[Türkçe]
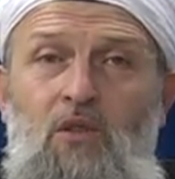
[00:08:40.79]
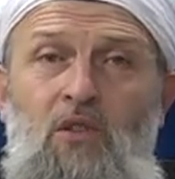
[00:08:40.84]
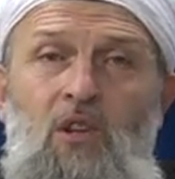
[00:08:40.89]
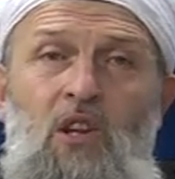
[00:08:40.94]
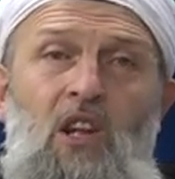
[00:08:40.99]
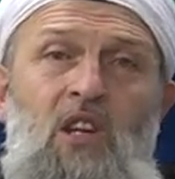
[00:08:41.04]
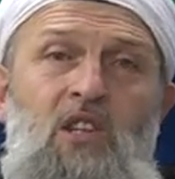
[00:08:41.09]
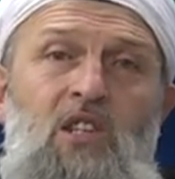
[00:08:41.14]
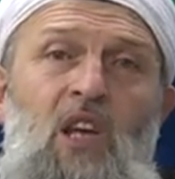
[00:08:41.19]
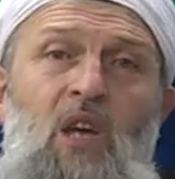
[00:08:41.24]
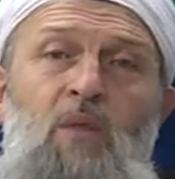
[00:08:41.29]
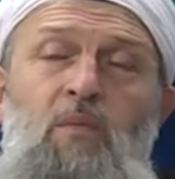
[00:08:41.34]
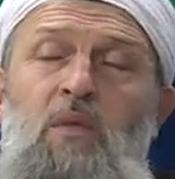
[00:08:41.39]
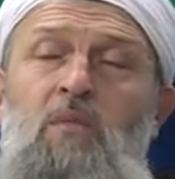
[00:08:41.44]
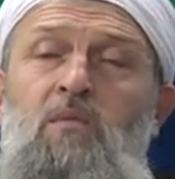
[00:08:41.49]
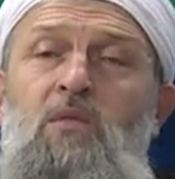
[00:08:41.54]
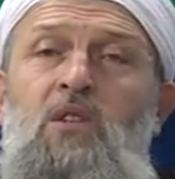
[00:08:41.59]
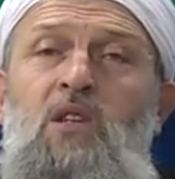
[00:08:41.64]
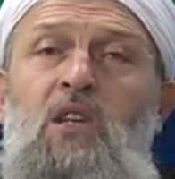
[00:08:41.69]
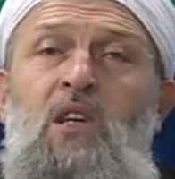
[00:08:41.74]
Dilese
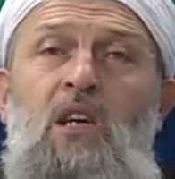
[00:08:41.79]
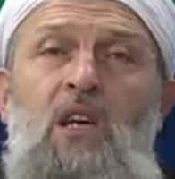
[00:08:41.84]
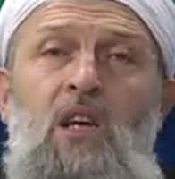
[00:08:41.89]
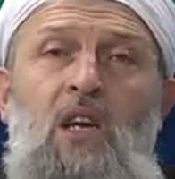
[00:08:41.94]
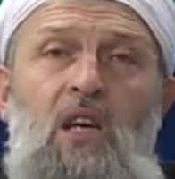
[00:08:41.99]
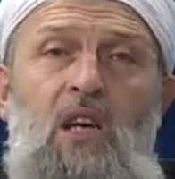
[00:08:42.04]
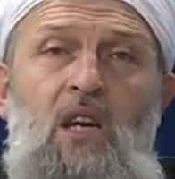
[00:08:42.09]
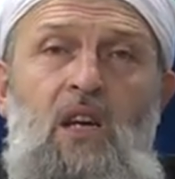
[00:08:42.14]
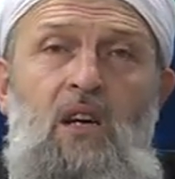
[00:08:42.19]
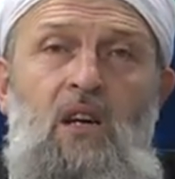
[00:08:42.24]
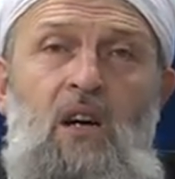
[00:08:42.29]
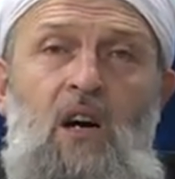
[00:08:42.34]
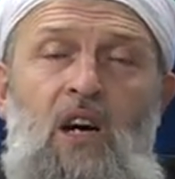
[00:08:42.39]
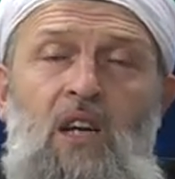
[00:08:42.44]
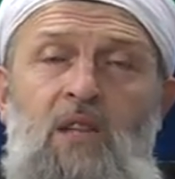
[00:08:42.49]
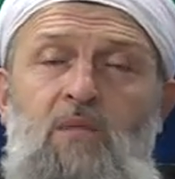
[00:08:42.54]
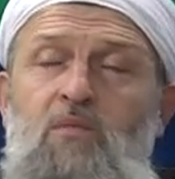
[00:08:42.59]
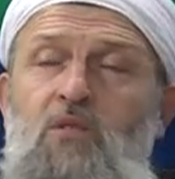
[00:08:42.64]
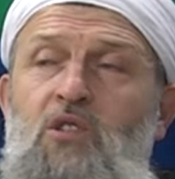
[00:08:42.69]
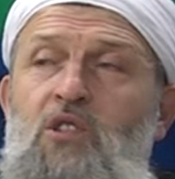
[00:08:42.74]
hepimizi
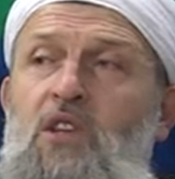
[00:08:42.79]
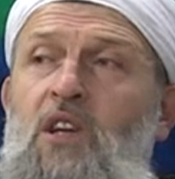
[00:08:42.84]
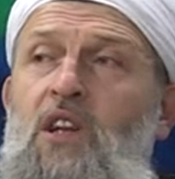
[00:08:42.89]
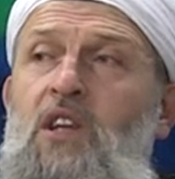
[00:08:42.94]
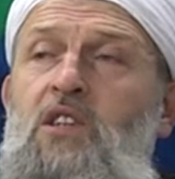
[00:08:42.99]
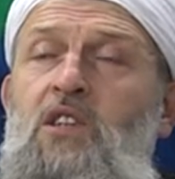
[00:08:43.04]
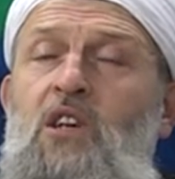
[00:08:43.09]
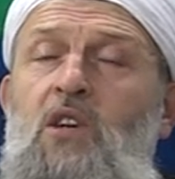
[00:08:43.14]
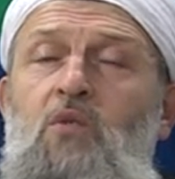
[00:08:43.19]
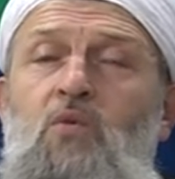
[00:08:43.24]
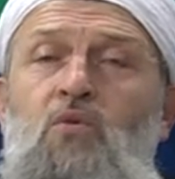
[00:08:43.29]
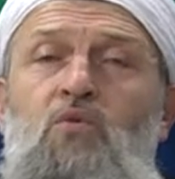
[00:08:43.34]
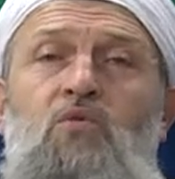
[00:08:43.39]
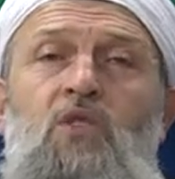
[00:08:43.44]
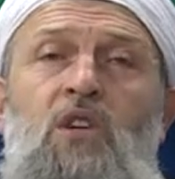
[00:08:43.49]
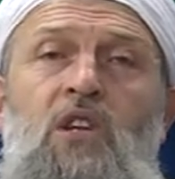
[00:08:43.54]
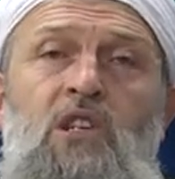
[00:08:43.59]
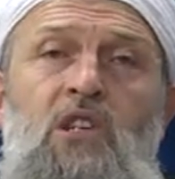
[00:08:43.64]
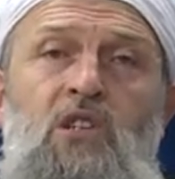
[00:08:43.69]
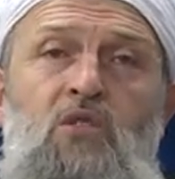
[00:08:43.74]
60 derece, 100
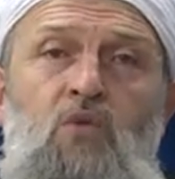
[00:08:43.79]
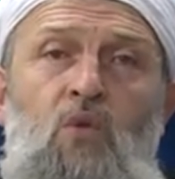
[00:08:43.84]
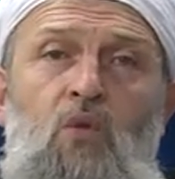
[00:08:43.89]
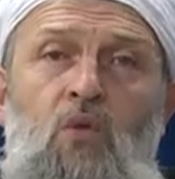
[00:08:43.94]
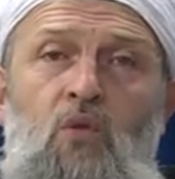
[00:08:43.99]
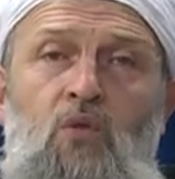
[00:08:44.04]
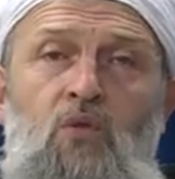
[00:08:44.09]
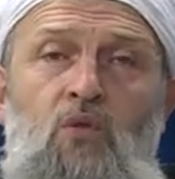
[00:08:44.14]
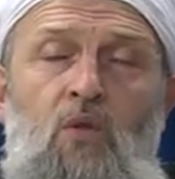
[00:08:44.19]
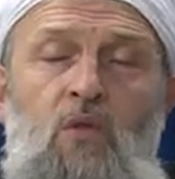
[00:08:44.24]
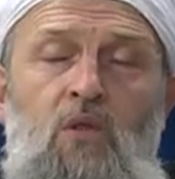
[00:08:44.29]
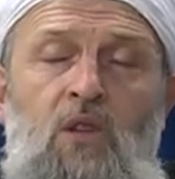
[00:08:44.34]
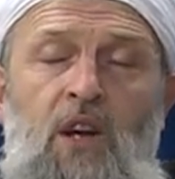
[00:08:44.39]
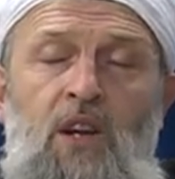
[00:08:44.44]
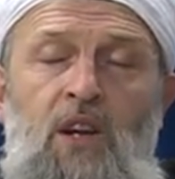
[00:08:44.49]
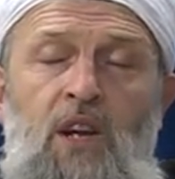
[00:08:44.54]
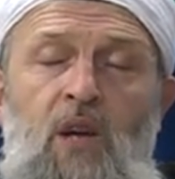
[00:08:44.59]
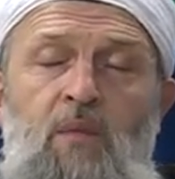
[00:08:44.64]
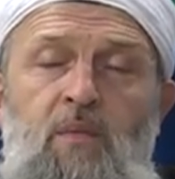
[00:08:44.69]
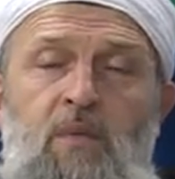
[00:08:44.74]
derece soğuk yollar
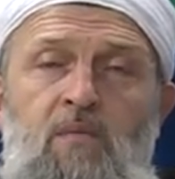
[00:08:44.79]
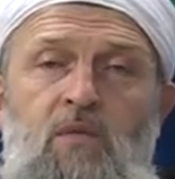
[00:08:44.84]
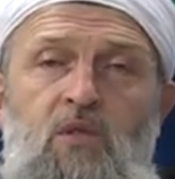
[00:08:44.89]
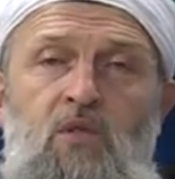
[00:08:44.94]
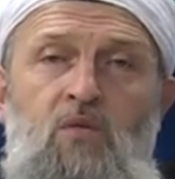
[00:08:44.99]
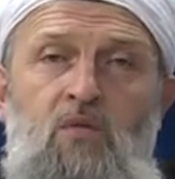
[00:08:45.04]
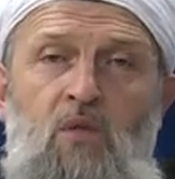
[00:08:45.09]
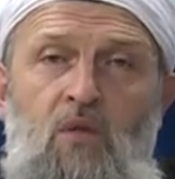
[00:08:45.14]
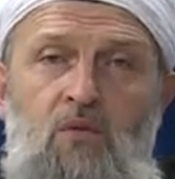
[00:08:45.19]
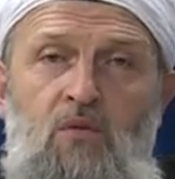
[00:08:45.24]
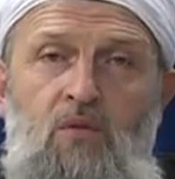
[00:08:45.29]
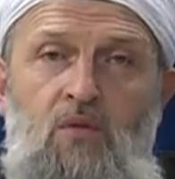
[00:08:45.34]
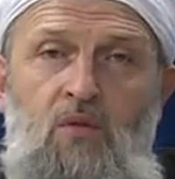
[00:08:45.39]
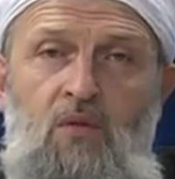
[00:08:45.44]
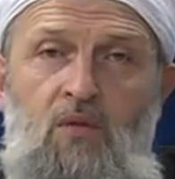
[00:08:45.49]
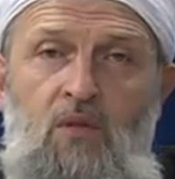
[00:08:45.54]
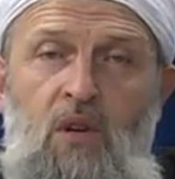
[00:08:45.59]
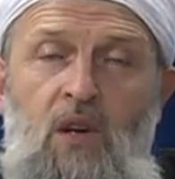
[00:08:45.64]
hepimizi dondurur.